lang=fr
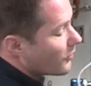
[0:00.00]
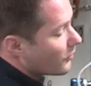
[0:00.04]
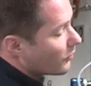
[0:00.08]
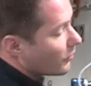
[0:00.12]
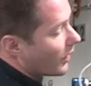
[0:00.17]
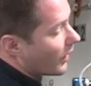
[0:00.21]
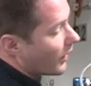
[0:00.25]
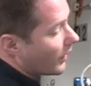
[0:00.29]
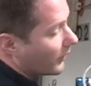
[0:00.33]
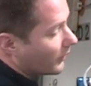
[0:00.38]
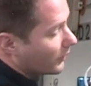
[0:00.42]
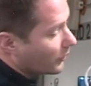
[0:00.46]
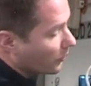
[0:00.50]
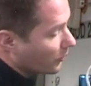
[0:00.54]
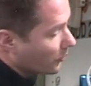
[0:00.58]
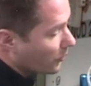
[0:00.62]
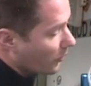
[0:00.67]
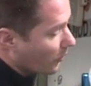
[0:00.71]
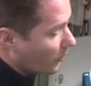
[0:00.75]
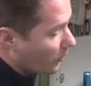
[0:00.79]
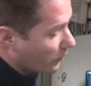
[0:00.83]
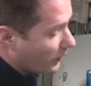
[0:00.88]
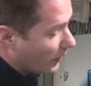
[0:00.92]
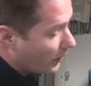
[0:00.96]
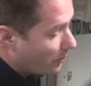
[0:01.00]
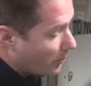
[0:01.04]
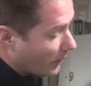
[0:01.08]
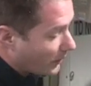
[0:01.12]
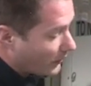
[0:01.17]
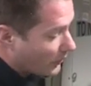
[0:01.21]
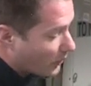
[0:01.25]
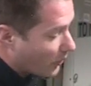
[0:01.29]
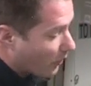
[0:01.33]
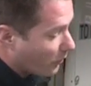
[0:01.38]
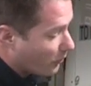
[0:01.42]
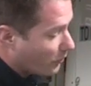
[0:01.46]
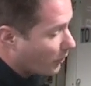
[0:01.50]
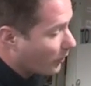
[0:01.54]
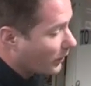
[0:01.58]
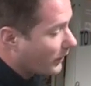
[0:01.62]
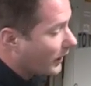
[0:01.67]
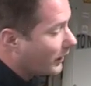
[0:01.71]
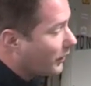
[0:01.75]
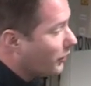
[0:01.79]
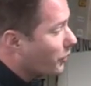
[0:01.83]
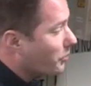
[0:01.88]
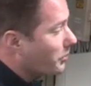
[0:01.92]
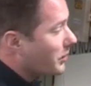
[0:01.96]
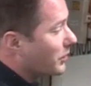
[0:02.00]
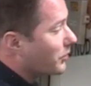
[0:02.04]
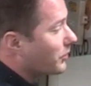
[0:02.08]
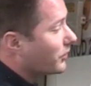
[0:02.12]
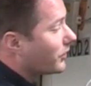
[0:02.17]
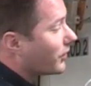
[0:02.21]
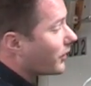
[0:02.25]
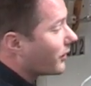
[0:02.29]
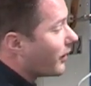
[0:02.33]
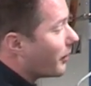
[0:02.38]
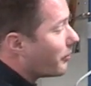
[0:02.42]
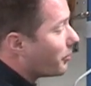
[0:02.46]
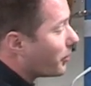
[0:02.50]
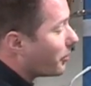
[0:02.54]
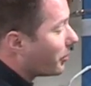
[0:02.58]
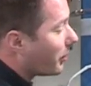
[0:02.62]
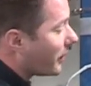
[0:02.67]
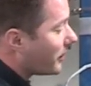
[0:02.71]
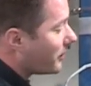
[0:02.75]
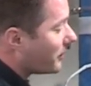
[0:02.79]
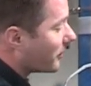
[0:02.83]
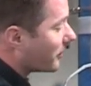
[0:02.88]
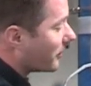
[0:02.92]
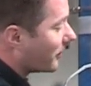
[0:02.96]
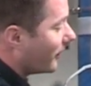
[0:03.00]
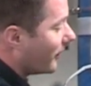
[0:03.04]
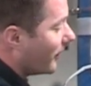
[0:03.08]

Voilà, donc on vient de passer en vue en quelques minutes euh, à peu près une,